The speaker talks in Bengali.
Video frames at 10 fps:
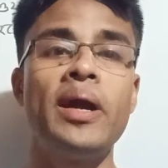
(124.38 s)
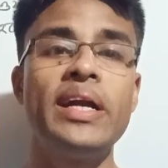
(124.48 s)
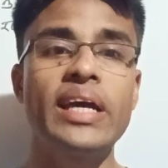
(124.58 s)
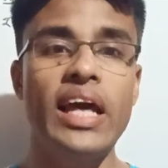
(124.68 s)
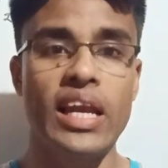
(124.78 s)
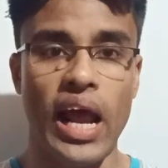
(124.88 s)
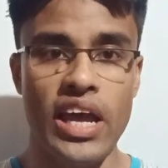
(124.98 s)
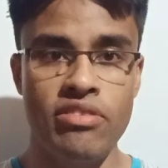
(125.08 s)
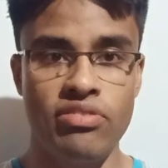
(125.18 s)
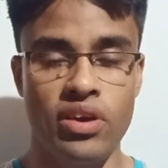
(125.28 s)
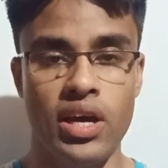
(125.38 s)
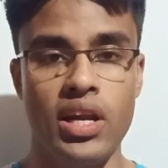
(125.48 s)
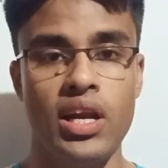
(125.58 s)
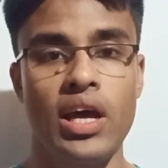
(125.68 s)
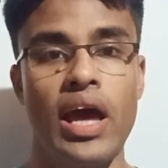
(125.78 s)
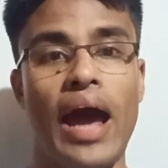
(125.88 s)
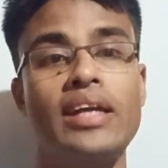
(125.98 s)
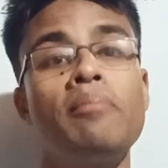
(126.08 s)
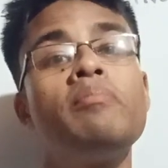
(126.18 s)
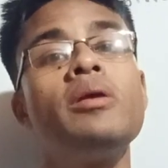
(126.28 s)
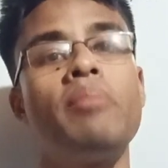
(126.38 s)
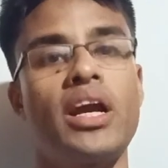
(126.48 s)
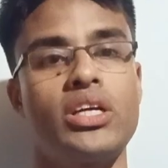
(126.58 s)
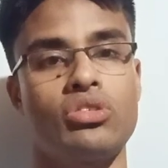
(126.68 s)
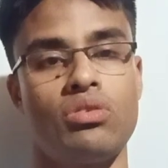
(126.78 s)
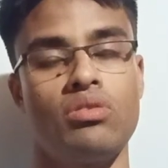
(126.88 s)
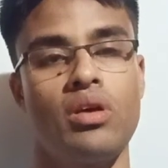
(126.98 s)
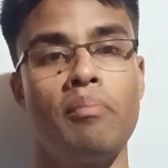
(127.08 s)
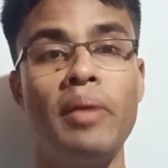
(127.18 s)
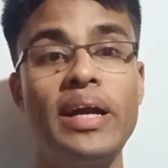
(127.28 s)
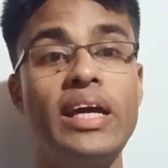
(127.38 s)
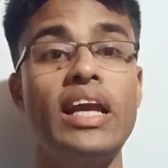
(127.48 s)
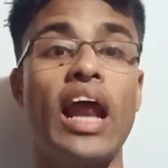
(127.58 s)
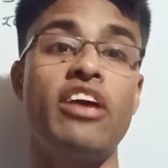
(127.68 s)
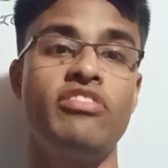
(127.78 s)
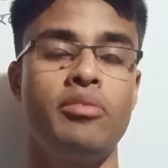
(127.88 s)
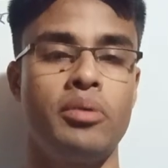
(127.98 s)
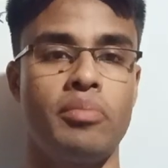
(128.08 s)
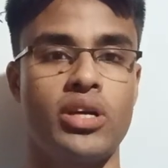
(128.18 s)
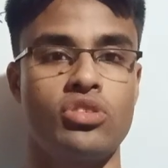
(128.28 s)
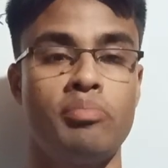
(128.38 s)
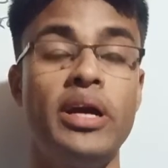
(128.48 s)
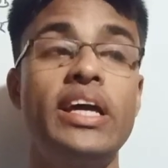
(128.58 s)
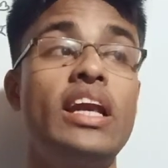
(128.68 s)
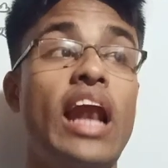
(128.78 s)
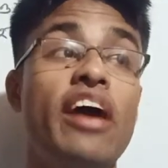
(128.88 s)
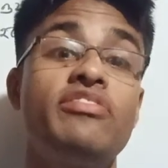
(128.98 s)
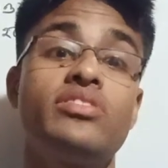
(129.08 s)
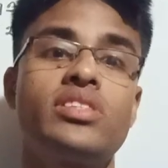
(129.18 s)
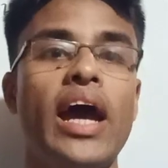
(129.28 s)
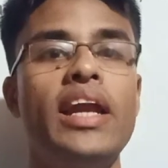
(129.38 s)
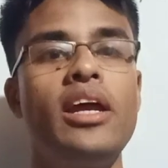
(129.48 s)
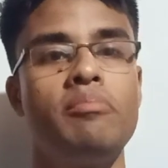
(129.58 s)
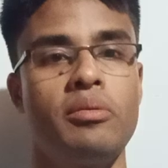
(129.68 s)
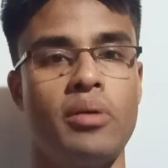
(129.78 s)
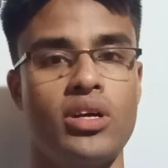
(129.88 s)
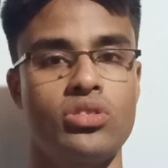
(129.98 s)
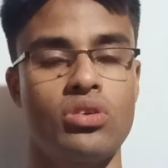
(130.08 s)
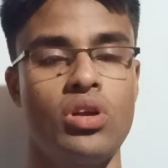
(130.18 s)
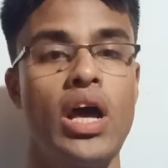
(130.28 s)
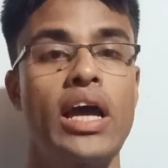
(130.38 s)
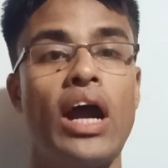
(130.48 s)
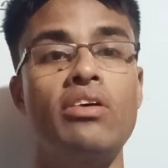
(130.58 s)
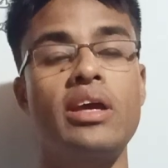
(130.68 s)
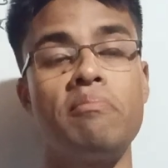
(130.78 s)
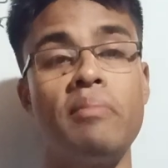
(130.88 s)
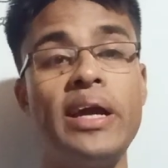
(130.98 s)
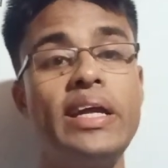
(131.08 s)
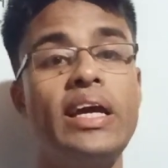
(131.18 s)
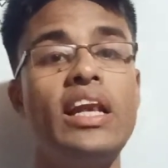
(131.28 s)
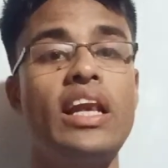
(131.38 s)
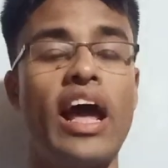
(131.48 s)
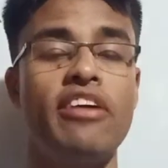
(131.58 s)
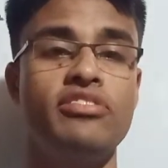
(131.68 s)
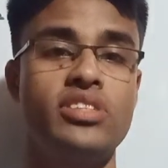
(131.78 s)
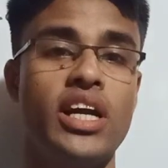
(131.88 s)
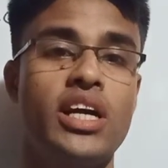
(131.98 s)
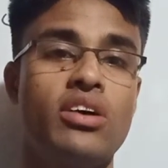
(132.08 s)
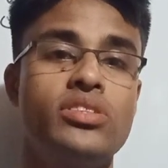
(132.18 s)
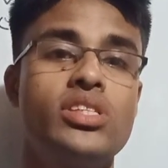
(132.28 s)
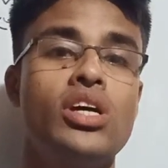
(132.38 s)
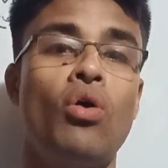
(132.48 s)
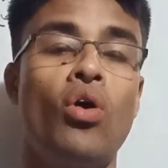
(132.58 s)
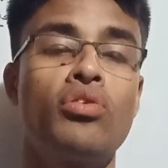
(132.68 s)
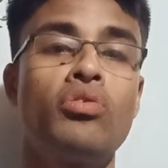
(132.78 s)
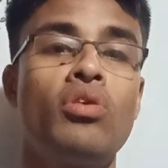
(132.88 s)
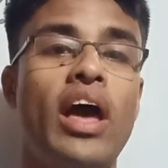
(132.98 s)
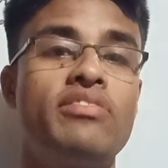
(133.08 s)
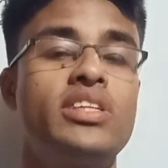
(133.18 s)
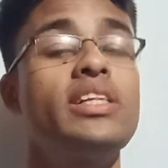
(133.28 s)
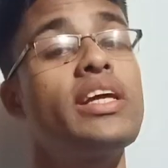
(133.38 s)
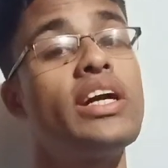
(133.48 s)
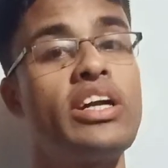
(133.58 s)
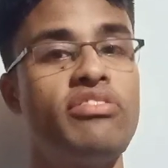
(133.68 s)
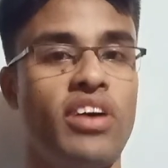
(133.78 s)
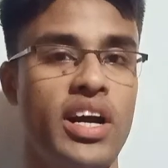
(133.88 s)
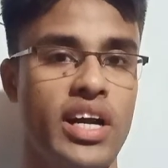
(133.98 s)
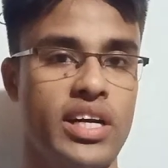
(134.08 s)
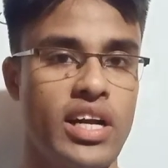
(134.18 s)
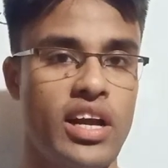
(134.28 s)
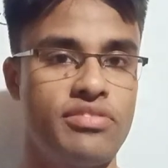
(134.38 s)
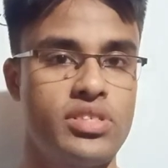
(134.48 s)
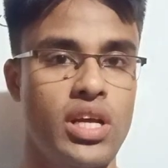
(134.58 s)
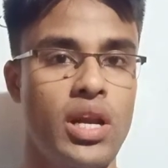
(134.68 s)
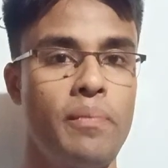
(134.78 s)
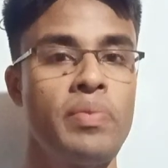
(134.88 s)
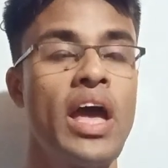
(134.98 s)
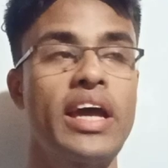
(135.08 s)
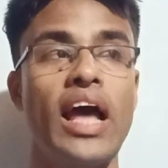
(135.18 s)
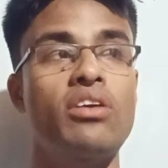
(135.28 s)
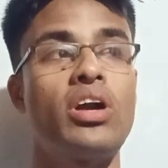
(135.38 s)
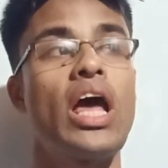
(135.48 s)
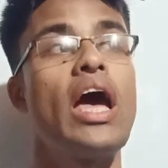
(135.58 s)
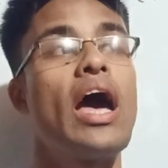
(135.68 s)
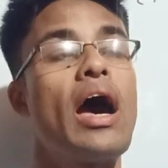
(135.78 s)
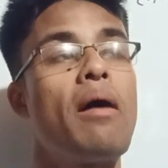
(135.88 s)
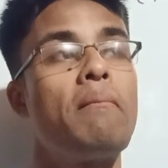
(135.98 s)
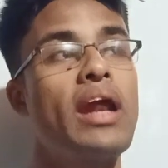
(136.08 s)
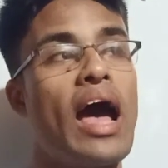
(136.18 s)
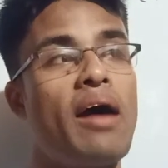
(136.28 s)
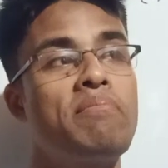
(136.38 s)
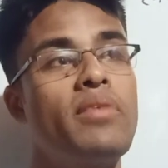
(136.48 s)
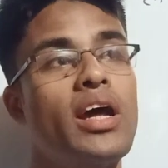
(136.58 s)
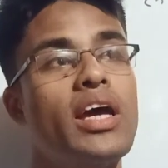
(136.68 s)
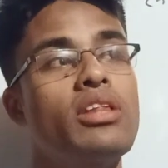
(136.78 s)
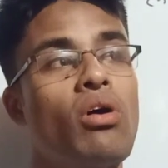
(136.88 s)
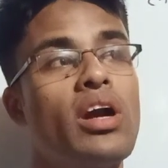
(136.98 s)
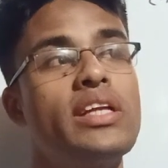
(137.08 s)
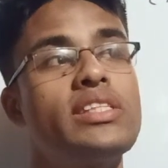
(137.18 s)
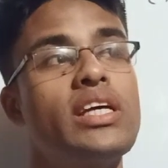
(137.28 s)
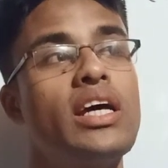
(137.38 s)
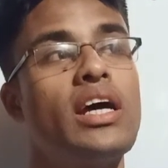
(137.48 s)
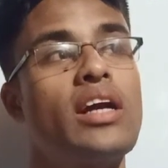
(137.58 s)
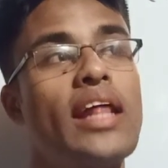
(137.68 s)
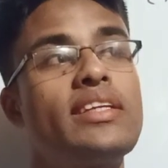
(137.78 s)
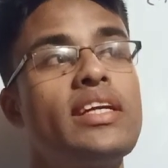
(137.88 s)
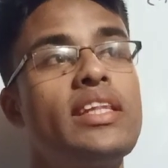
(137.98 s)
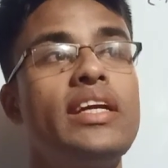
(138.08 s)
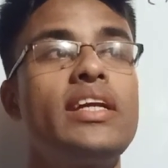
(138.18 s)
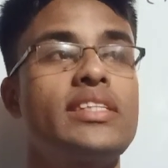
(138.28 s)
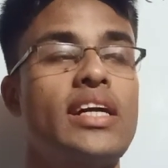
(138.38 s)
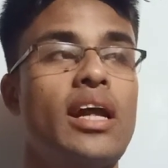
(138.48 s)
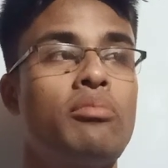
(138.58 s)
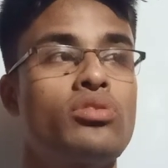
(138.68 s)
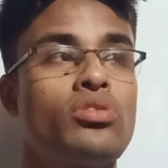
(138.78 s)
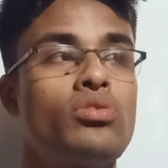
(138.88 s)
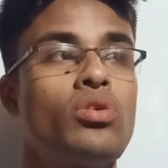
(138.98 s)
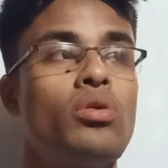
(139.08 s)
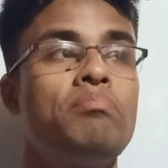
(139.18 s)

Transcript: মেডিকেল লাইফের একটা প্রিপারেশন মেডিকেল লাইফের প্রিপারেশন মেডিকেল লাইফস্টাইলের প্রিপারেশন কারণ কি মেডিকেল লাইফস্টাইলটা হচ্ছে অন্য লাইফস্টাইল থেকে ডিফারেন্ট একটা লাইফস্টাইল খেয়াল করেন মানে আপনাকে ধরেন যে রাত্রি তিনটা চারটা পর্যন্ত